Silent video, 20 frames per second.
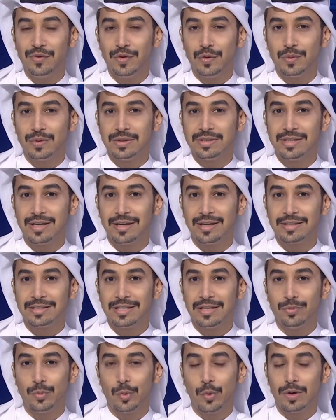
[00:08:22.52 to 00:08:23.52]
في وزارة
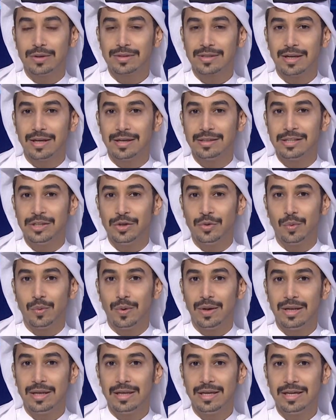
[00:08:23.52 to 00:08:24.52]
المواصلات
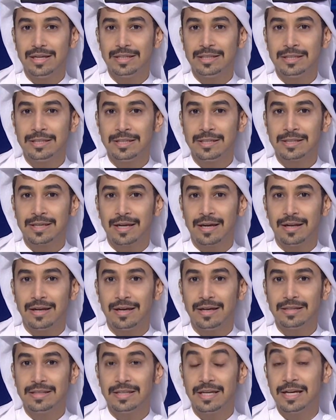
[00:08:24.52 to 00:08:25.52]

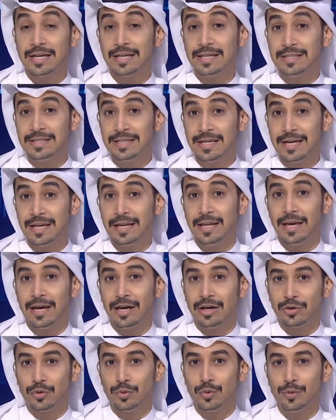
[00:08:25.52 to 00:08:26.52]
والاتصالات حسين
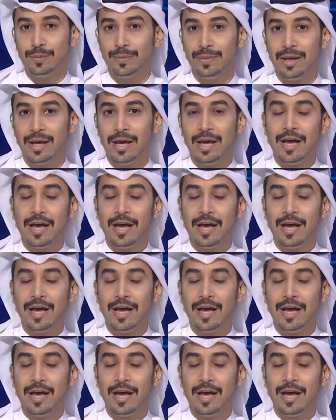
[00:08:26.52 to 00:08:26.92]
يعقوب